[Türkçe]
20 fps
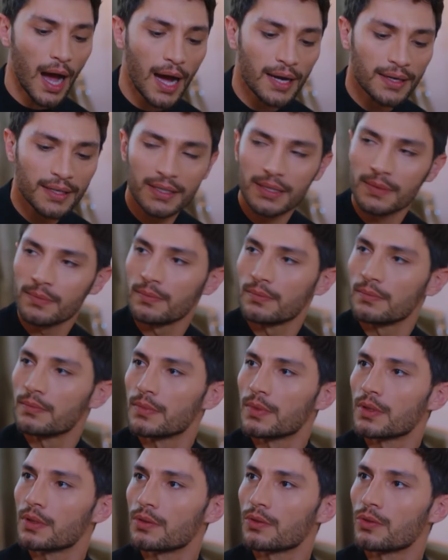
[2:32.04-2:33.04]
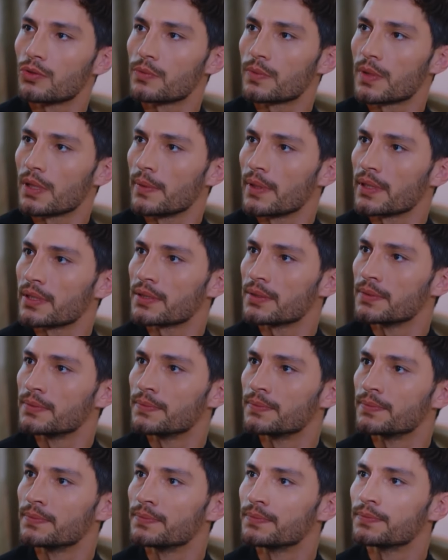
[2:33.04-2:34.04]
Anneciğim gözüm kamaştı.
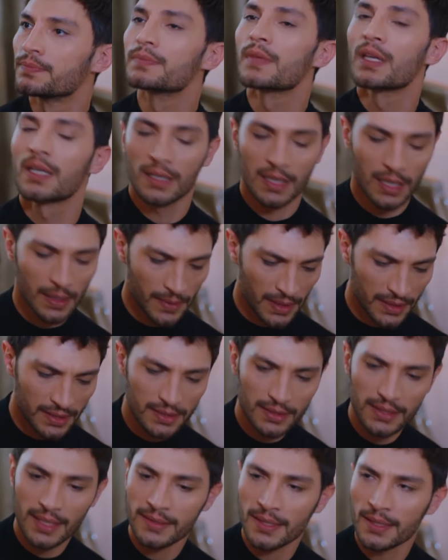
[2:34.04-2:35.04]
Kamaşır tabii. Kamaştı